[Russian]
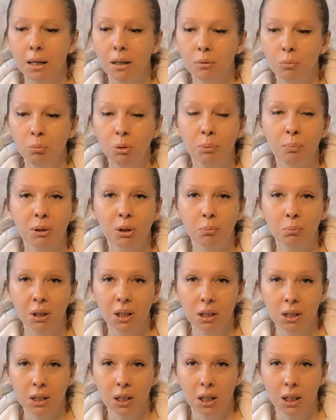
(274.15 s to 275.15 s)
У меня потом
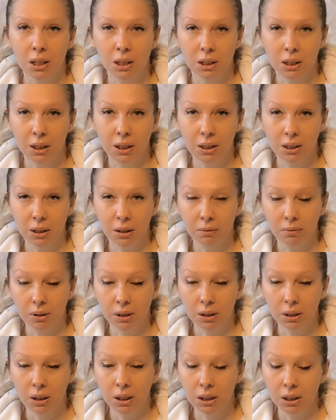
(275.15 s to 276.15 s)
оказалось
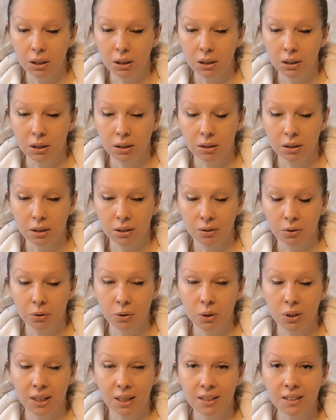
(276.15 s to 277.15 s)
ризиковое
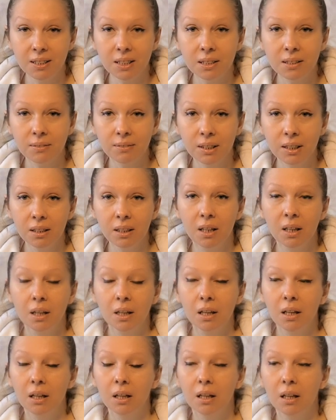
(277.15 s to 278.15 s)
тяготенство.
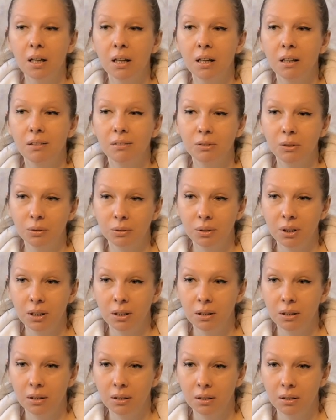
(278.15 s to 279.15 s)
А, ну,
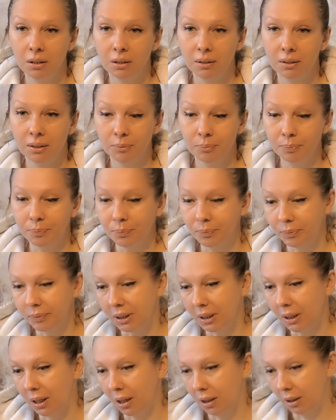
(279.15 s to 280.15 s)
э,
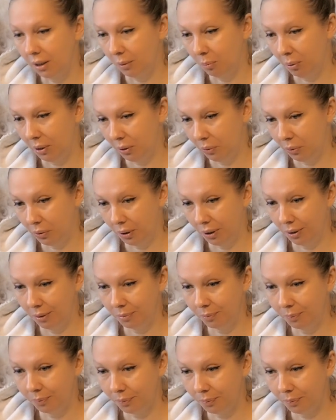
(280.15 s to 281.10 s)
как это по-русски?